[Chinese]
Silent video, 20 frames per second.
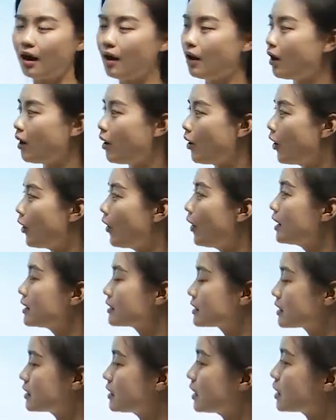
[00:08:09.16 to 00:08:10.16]
哦，
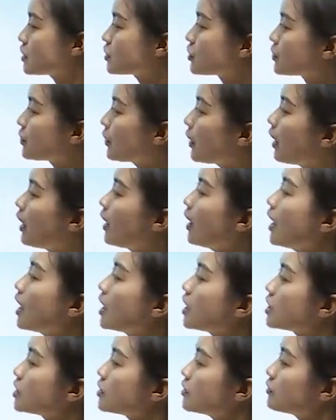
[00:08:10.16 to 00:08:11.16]
诗人说。
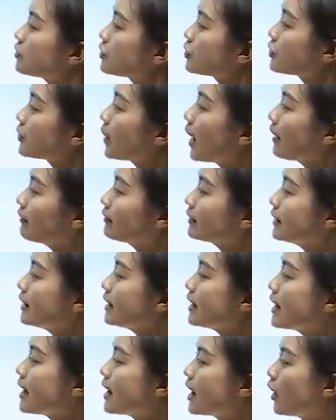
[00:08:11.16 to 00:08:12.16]
霜
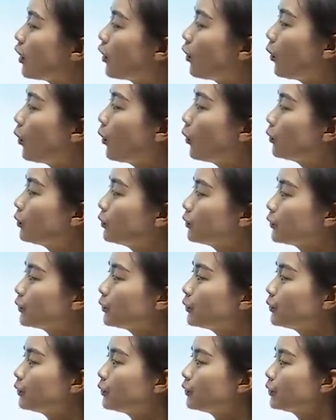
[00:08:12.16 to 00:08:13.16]
叶
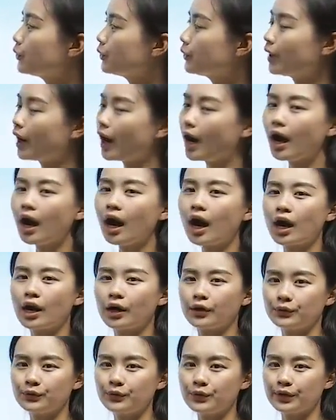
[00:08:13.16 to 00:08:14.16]
红于
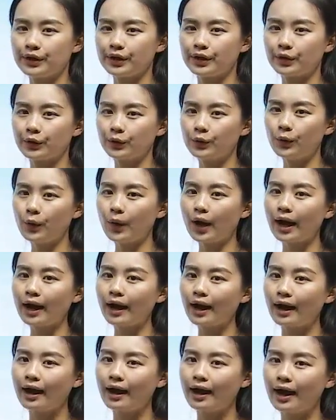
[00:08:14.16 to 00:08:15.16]
二月
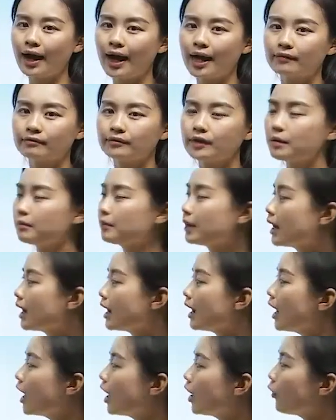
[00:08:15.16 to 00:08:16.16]
花。那
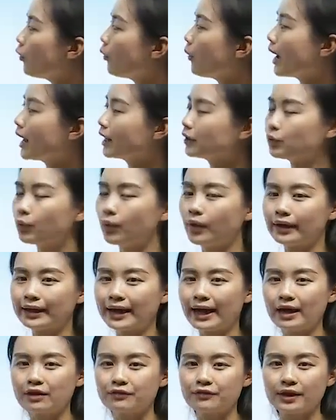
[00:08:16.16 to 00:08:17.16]
么，花朵
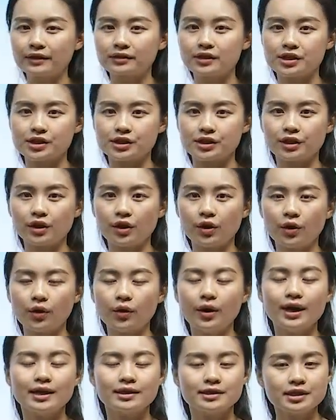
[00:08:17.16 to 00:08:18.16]
开放的时
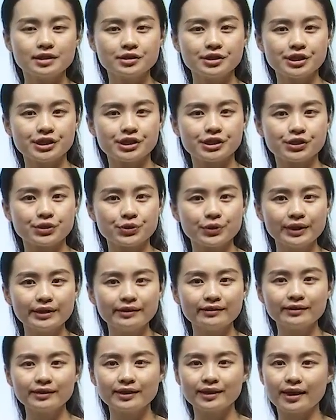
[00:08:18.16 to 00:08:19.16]
候正是
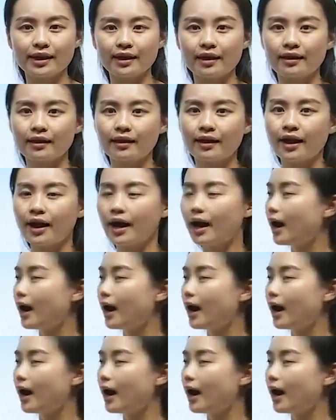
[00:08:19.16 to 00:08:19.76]
春天，